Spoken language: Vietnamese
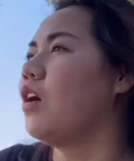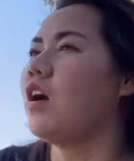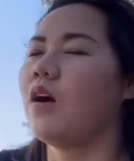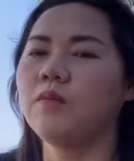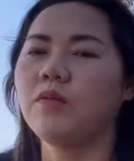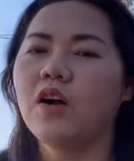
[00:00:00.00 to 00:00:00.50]

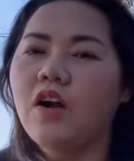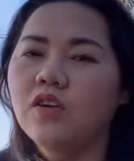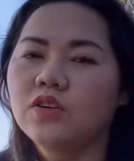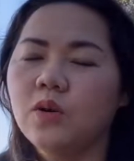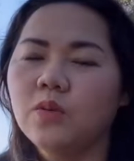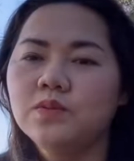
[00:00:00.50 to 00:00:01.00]
không có
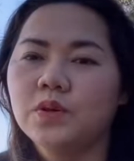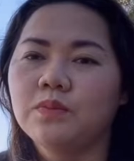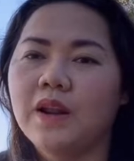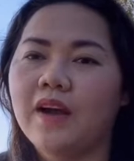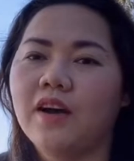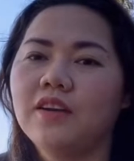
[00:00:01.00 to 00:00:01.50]
con côn
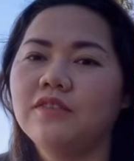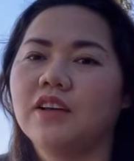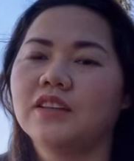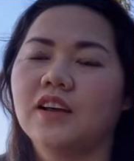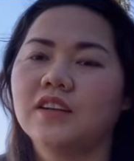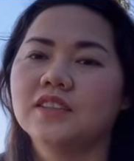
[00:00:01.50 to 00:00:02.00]
trùng nào hết,
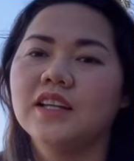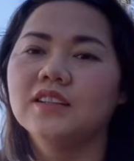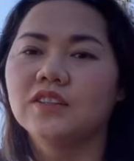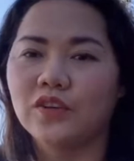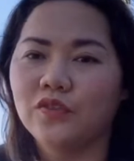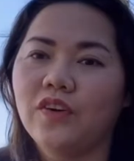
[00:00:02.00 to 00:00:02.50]
và thời
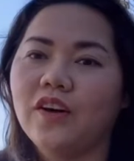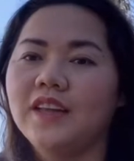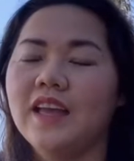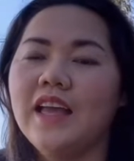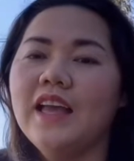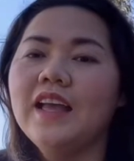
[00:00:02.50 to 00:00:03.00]
tiết tuyệt vời.
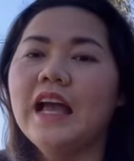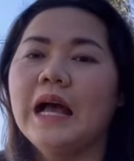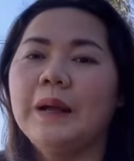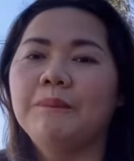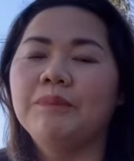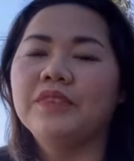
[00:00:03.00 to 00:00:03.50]

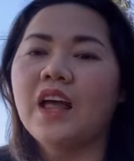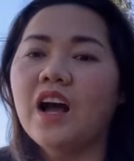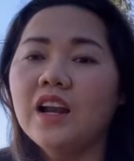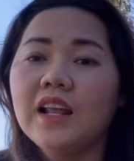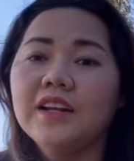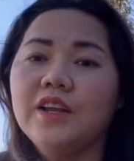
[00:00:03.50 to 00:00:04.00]

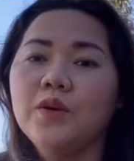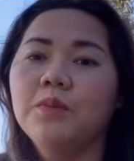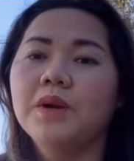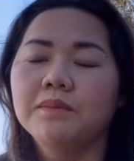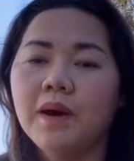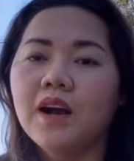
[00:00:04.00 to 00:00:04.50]
Đó là điều
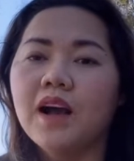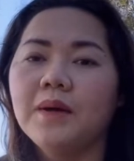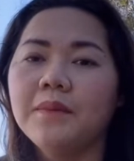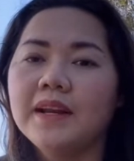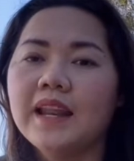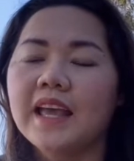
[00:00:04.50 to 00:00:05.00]
mình mất
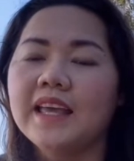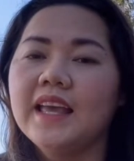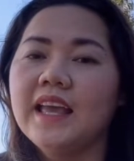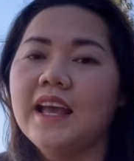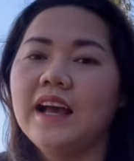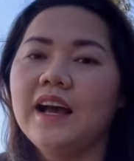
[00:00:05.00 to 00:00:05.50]
ở bên đây.
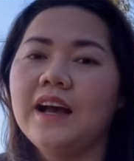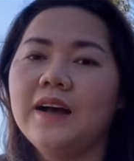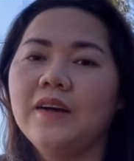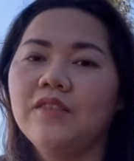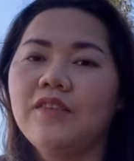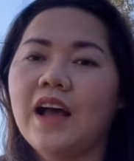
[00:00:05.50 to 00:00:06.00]

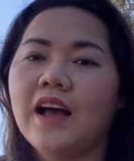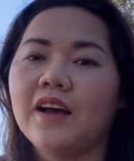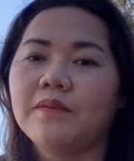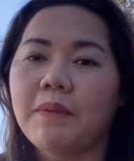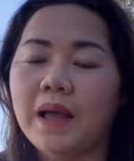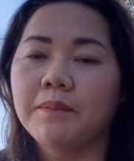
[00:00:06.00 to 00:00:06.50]

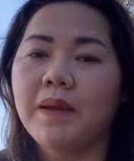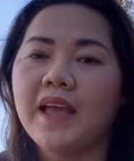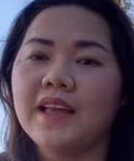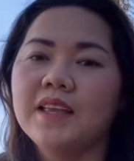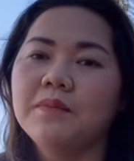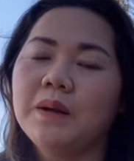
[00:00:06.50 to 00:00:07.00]
Và bạn
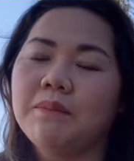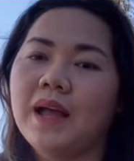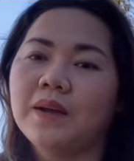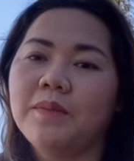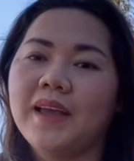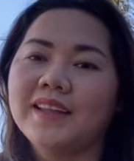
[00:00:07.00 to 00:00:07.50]
bè, nhưng mà
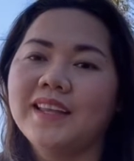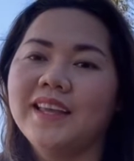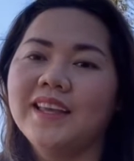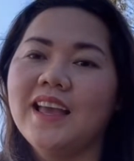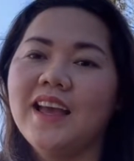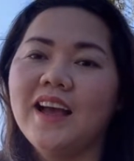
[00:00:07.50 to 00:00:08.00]
bạn bè
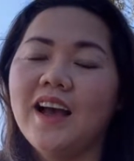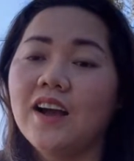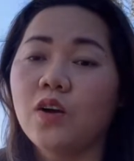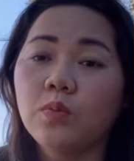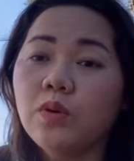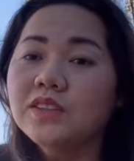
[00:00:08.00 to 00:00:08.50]
thì
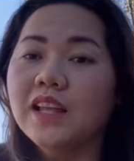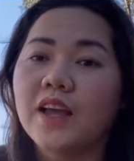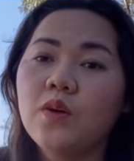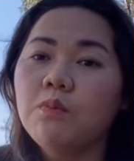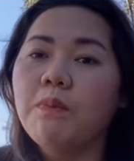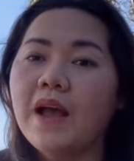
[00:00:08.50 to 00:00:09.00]
cũng có
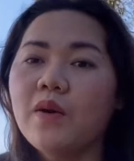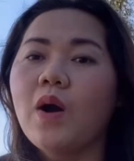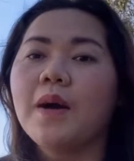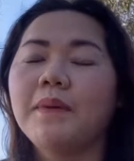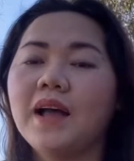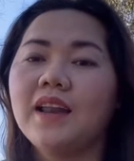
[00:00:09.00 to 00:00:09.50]
thể bay
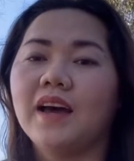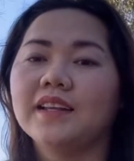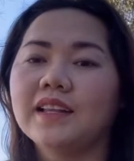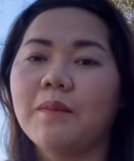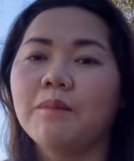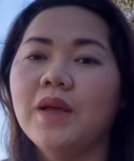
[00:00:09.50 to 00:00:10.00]
qua bay
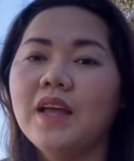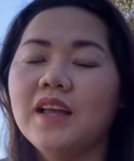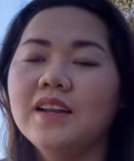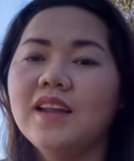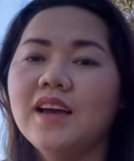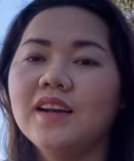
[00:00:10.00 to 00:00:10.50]
lại thăm,
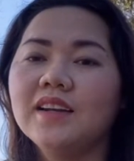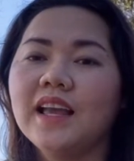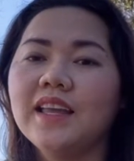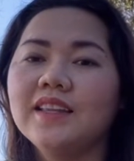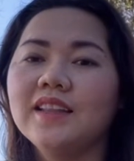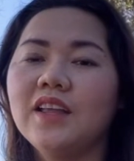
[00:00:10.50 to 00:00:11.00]
nên
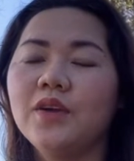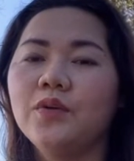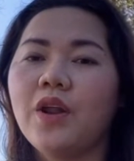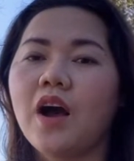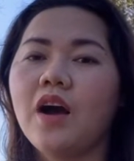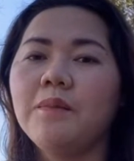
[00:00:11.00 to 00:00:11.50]
cái
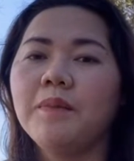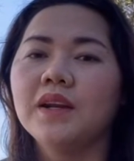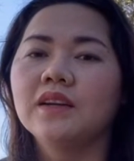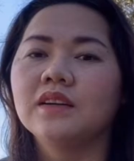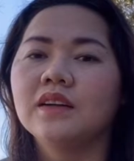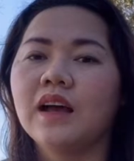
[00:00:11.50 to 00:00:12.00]
điều đó
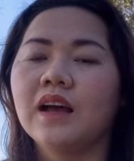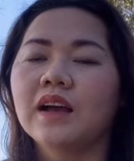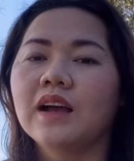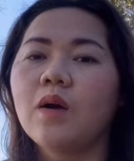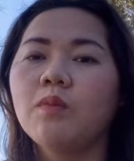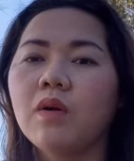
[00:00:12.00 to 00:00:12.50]
mình
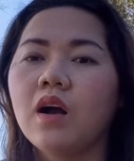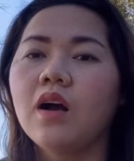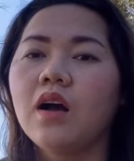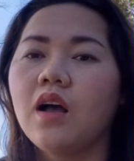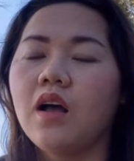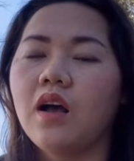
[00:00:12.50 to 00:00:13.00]

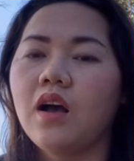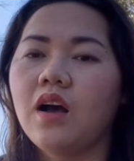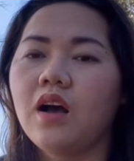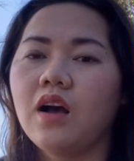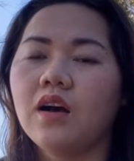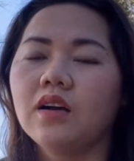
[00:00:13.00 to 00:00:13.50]

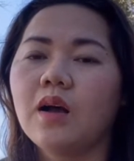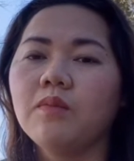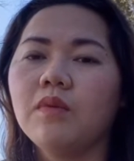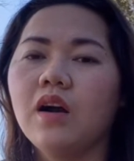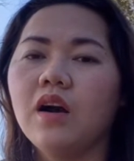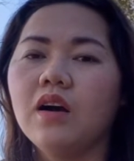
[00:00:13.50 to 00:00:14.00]

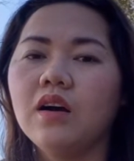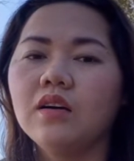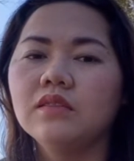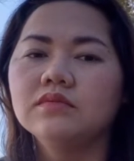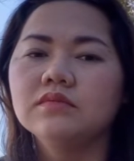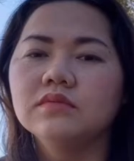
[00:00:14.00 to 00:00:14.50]
không
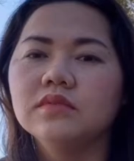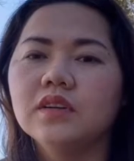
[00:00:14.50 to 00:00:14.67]
có